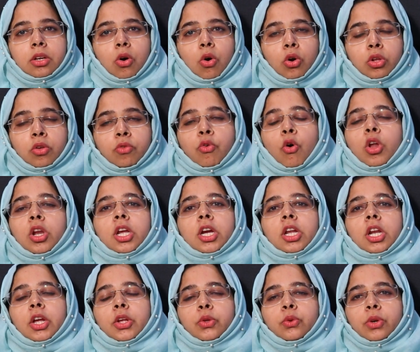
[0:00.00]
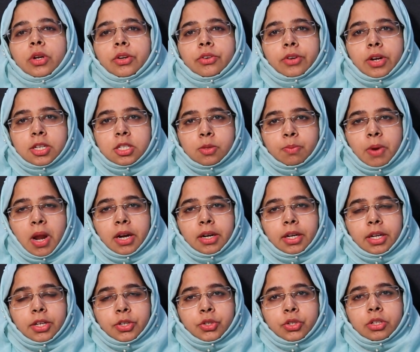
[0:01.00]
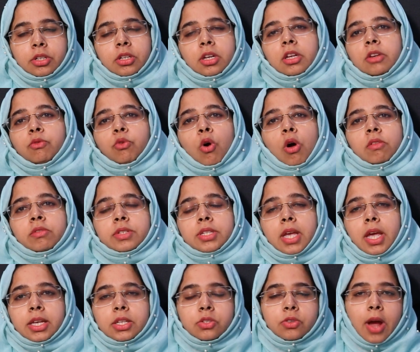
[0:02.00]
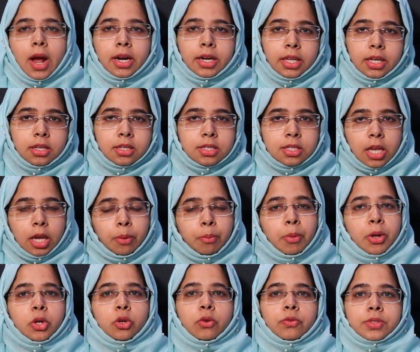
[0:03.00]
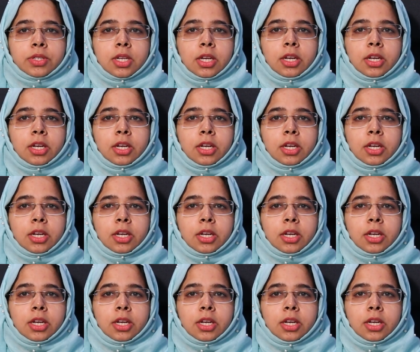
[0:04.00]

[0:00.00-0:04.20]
యూనిట్ ట్రాన్స్ప్లాంటేషన్ లో మీ తల వెనుక భాగంలో ఉన్న స్కిన్ ని ఒక